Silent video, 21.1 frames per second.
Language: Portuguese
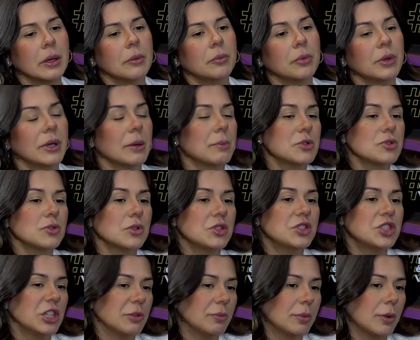porque a pessoa
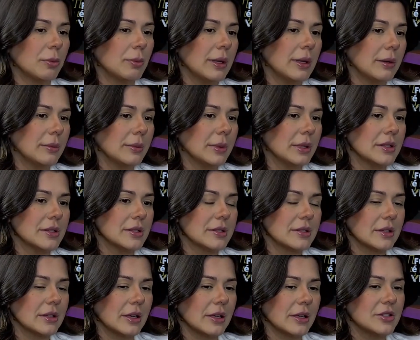tinha problemas é,